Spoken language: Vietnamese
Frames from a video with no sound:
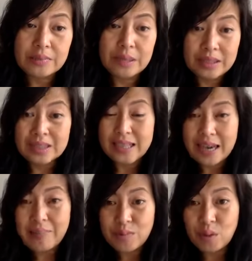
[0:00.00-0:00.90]
mình sẽ
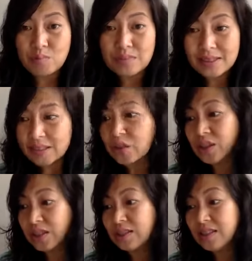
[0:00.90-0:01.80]
áp dụng cái
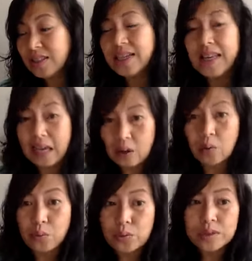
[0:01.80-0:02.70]
chuyện đó như thế nào